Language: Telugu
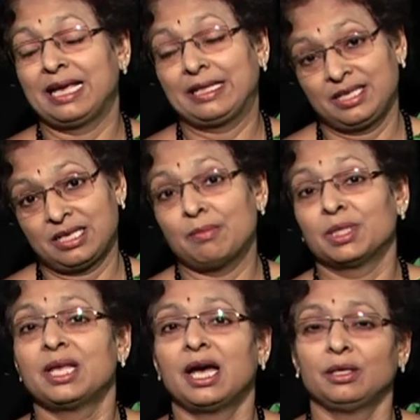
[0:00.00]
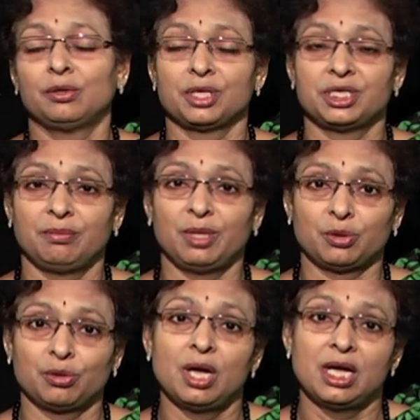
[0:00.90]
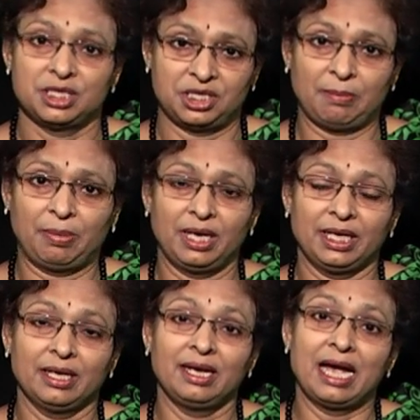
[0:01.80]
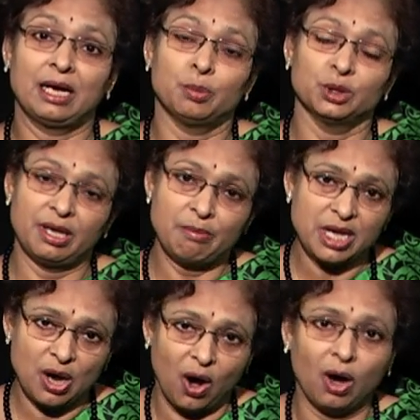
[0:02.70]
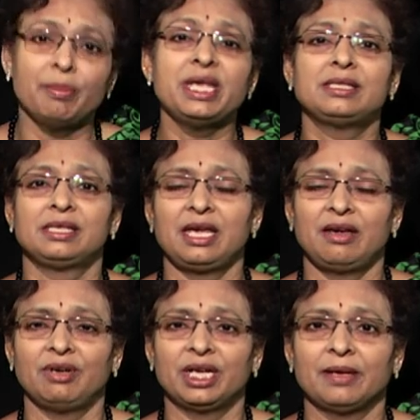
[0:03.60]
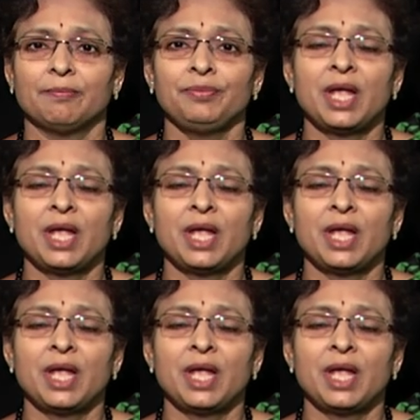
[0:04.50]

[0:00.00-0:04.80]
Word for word: శక్తి సామర్థ్యాల గురించి మీరు చెప్పండి లేకపోతే మీ హాబీస్ ఏమిటి